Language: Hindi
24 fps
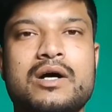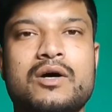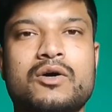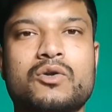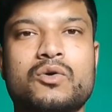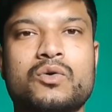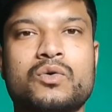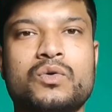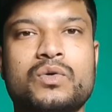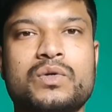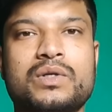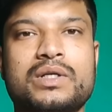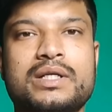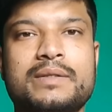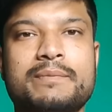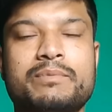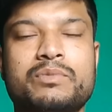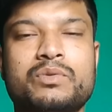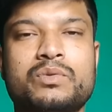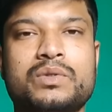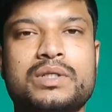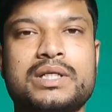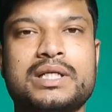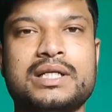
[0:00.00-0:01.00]
और उन्होंने
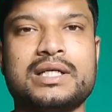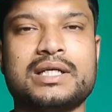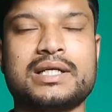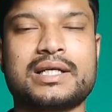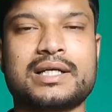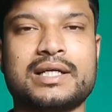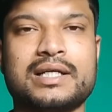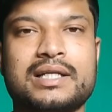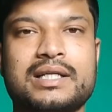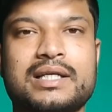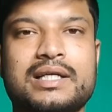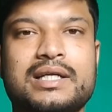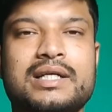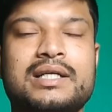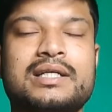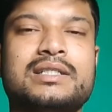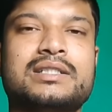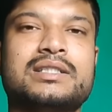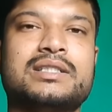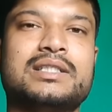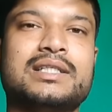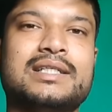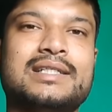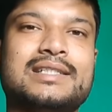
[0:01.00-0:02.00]
पूरे कहीं ना
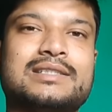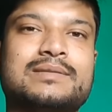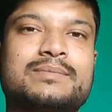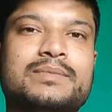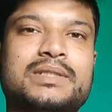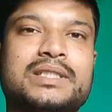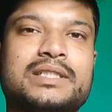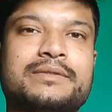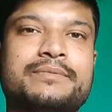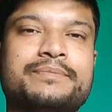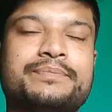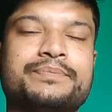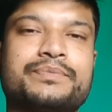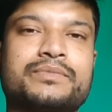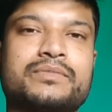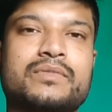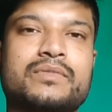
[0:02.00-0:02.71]
कहीं देश में